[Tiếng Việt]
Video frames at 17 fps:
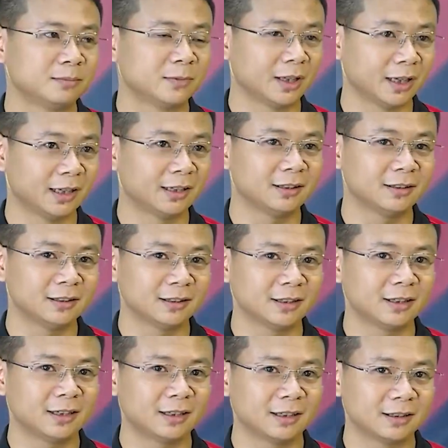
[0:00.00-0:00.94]
kể từ người
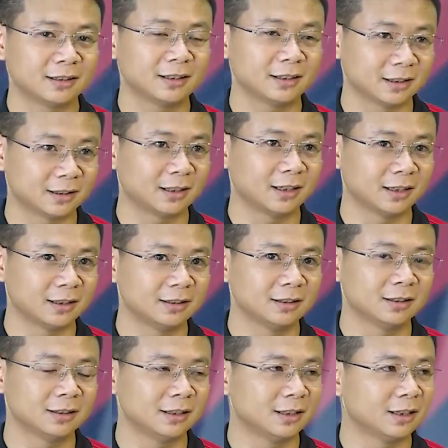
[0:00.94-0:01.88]
ta kể kể
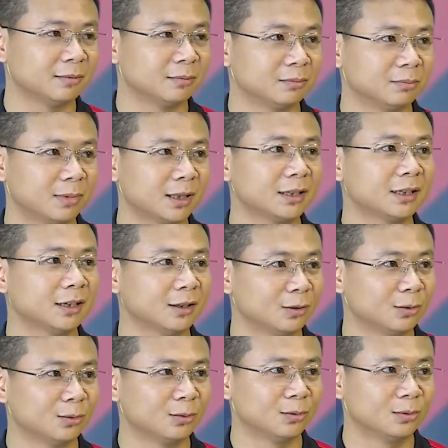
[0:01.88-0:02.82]
từ thời điểm bắt
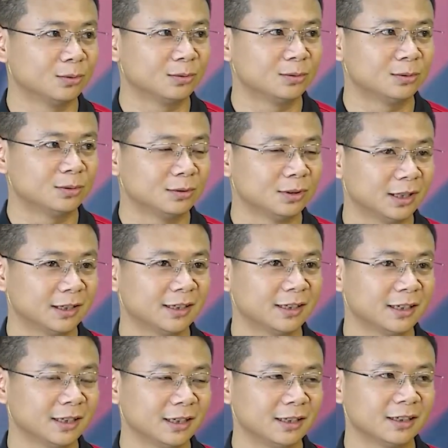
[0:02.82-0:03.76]
đầu lấy
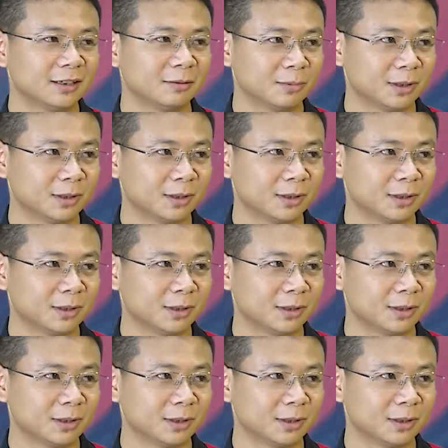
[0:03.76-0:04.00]
cái tên là